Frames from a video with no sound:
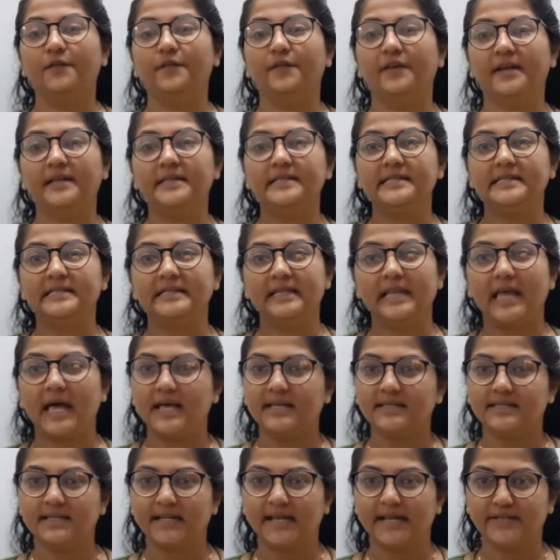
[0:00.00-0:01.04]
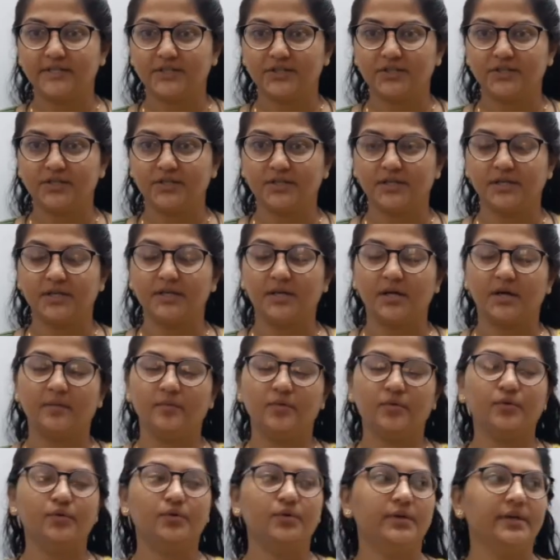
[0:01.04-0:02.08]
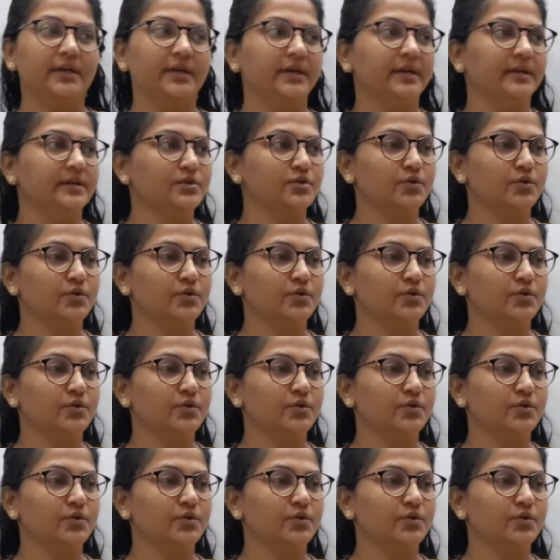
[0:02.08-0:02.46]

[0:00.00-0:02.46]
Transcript: फ्रेंड्स लास्ट लेक्चर तक हम लोगों ने